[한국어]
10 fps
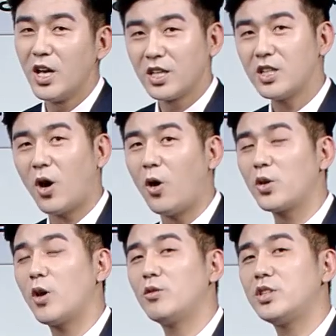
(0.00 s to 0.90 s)
이
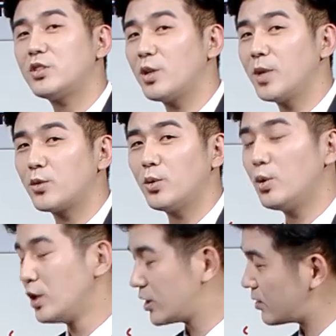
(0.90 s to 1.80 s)
어려운
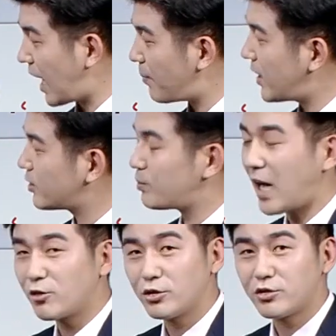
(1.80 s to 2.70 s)
시점에도 지금 아파트
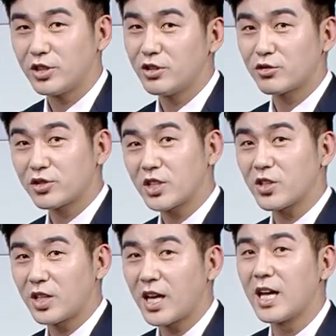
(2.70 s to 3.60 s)
받을 수 있는 투자
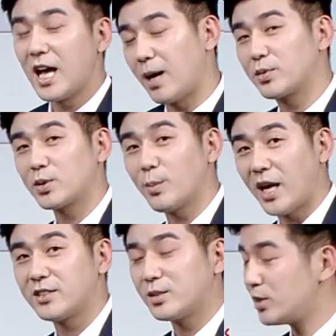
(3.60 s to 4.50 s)
전략 앞서서
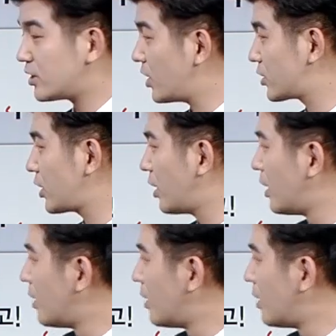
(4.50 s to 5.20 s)
말씀을 드렸죠.